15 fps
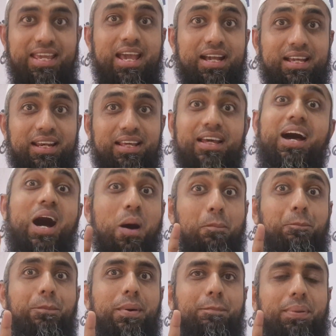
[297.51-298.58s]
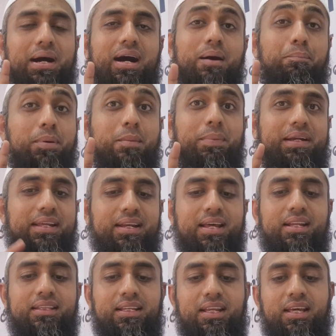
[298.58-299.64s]
கேட்கல அப்போ அப்படிப்பட்ட
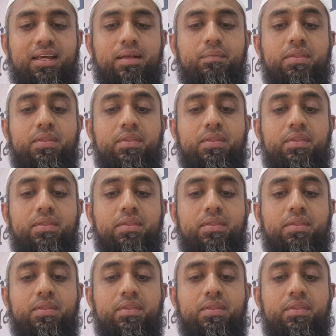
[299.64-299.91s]
நேரத்தில்